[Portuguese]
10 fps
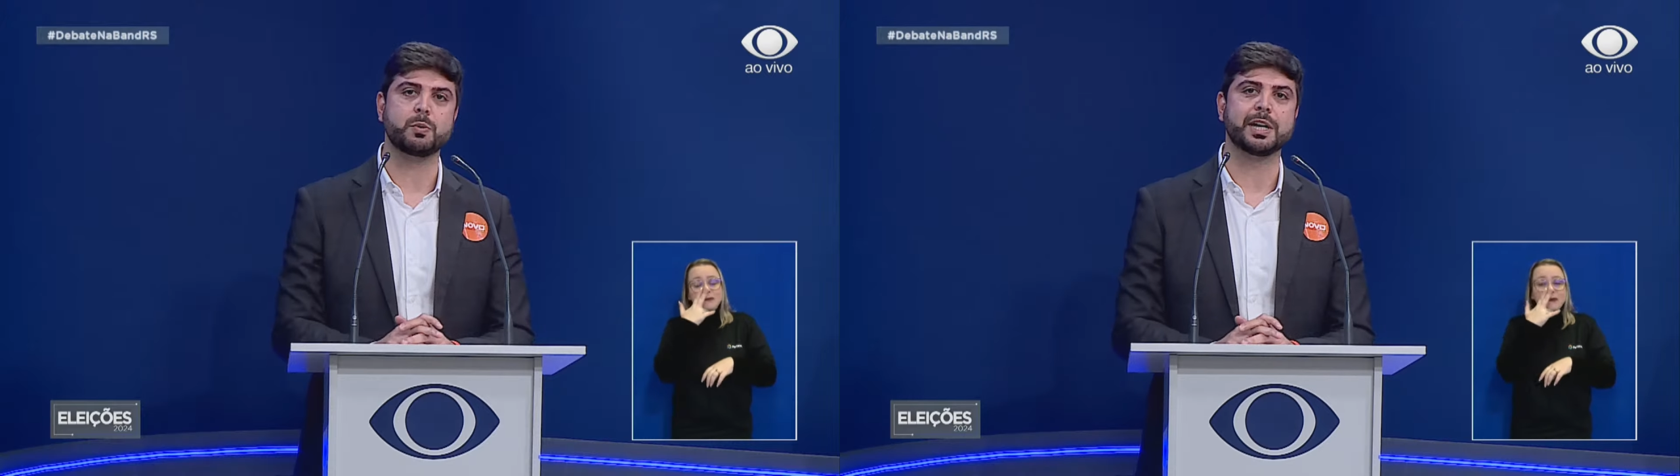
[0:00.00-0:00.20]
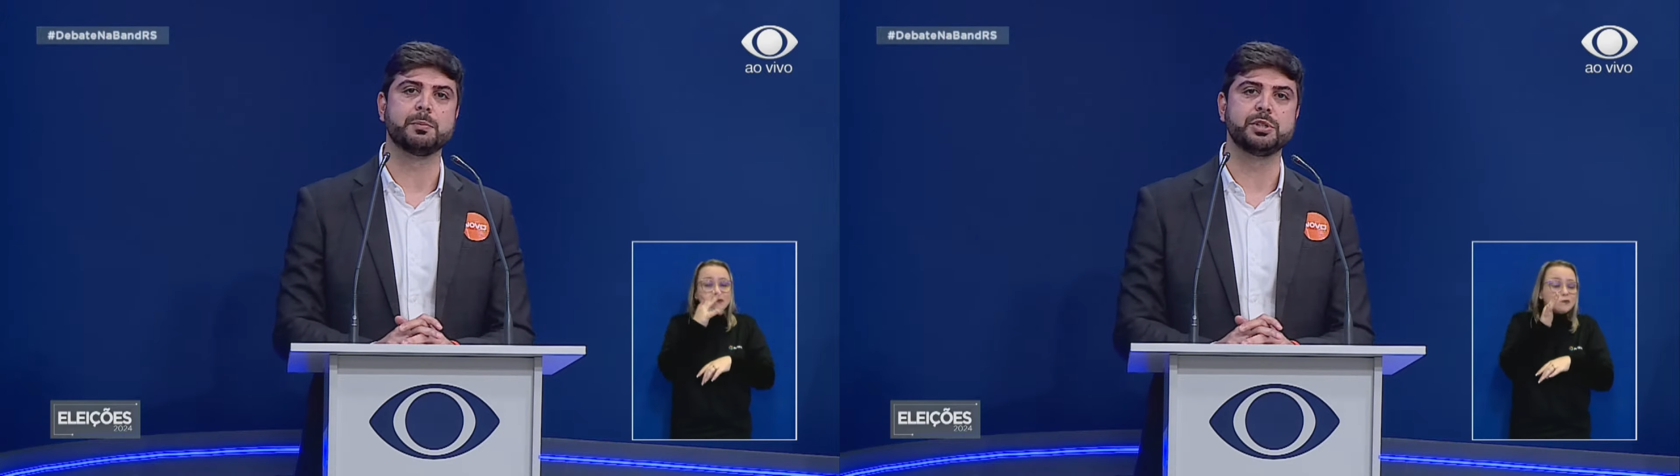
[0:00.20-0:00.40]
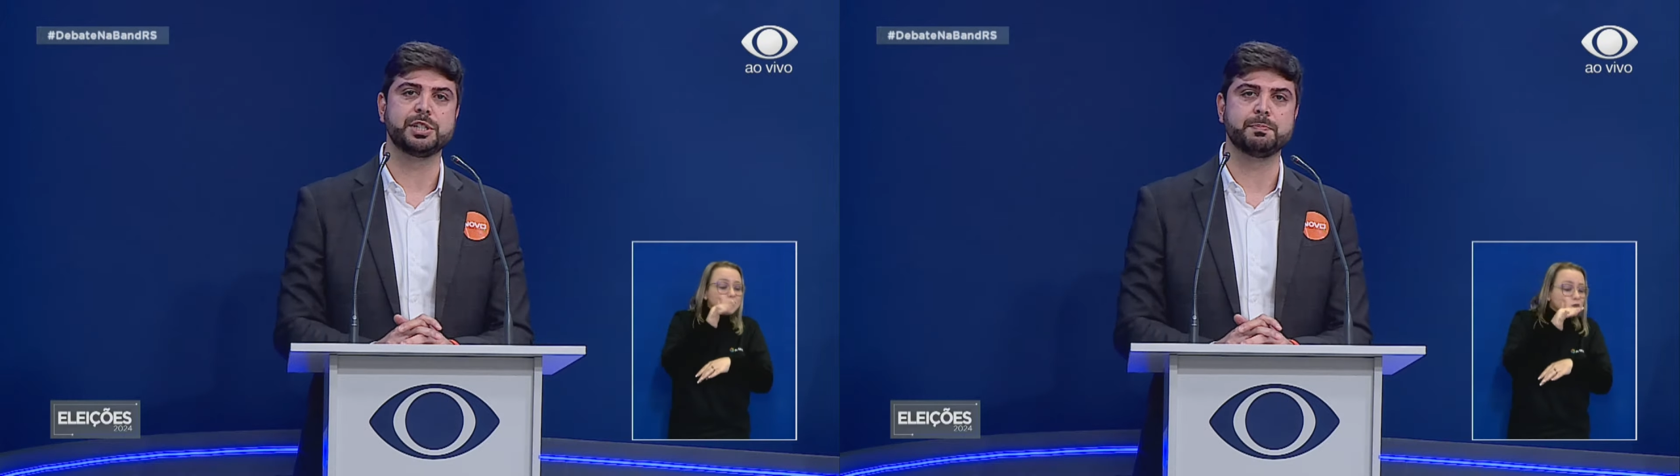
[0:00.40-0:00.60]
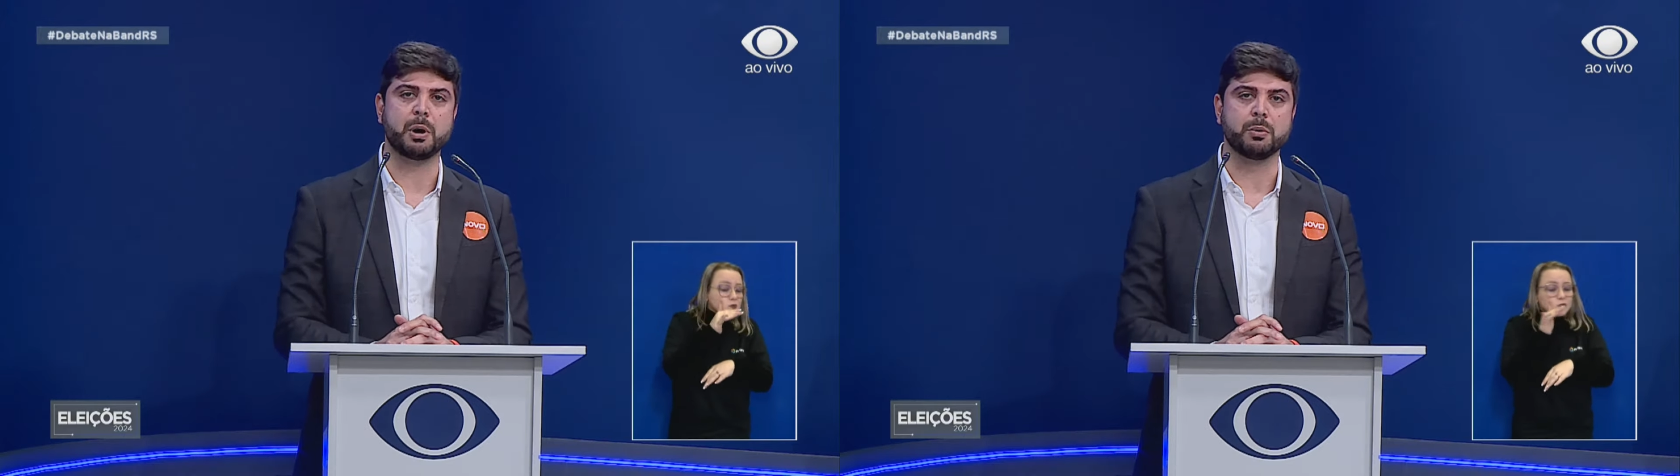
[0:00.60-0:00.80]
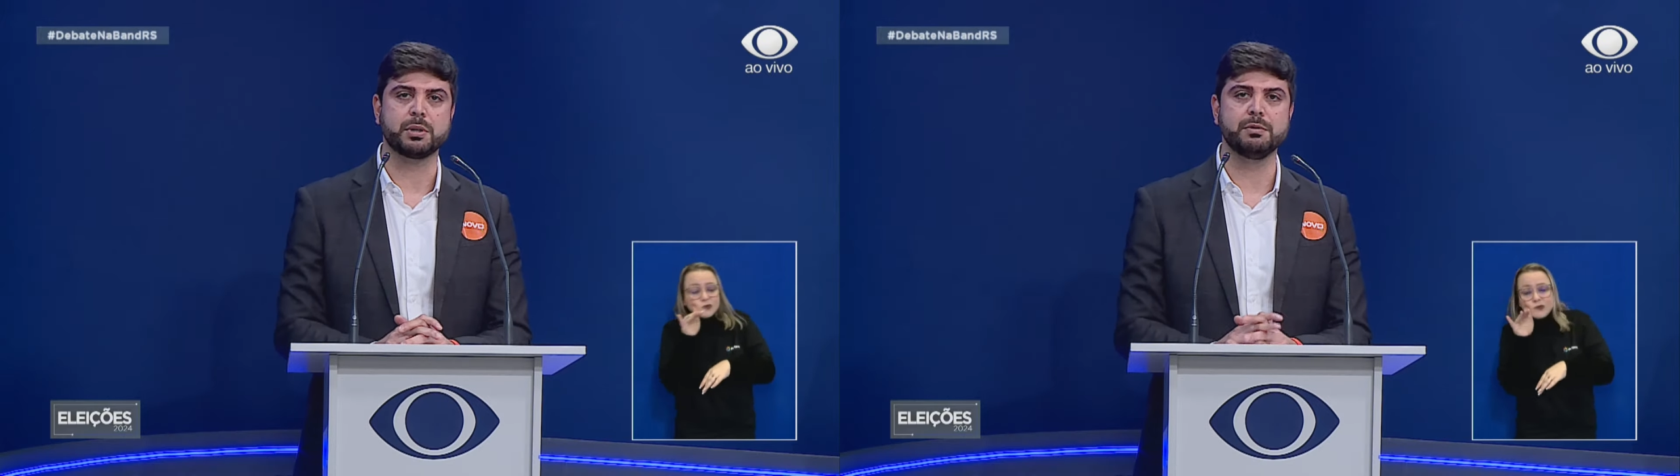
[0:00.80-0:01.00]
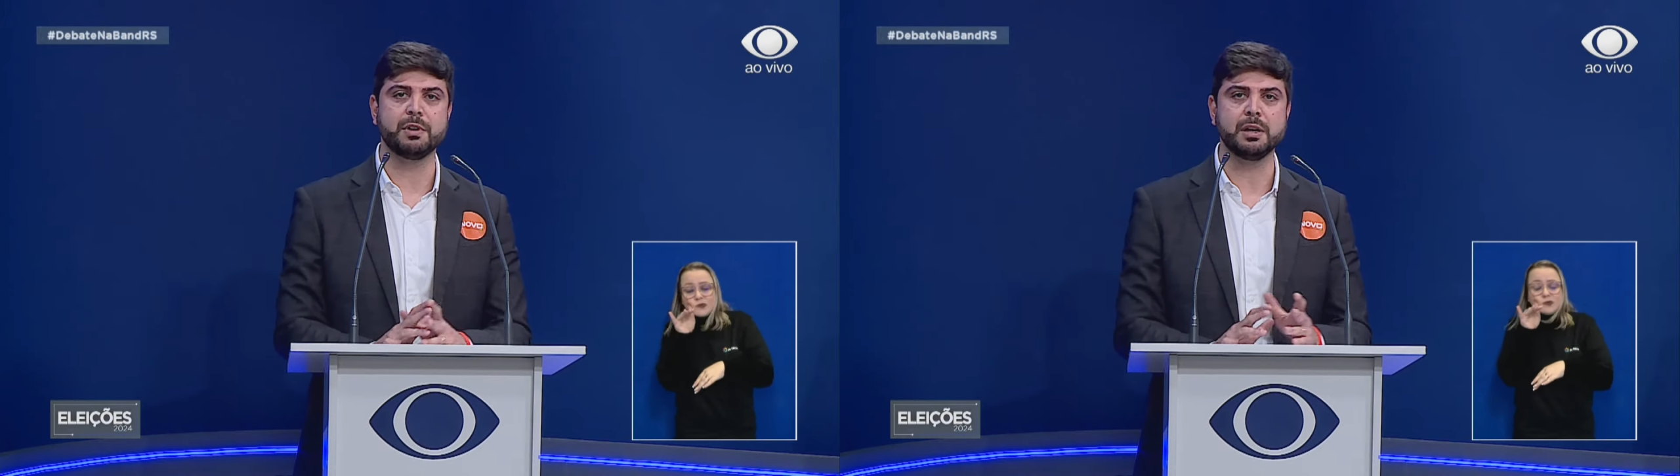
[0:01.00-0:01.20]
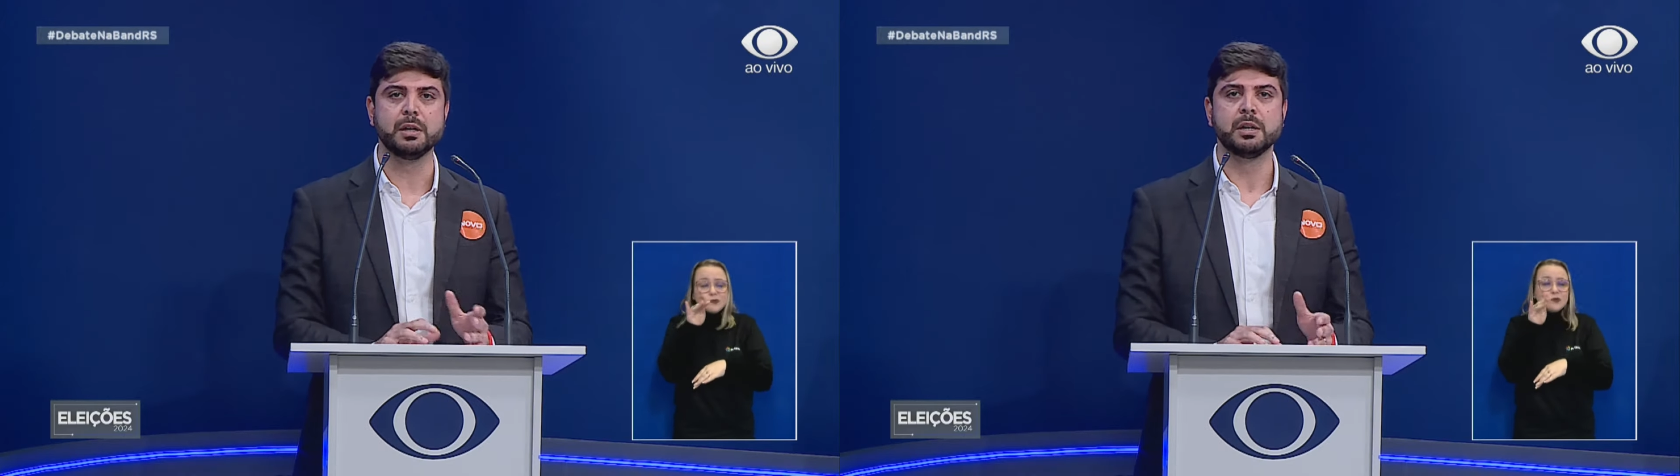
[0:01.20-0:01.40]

guarda municipal, que vem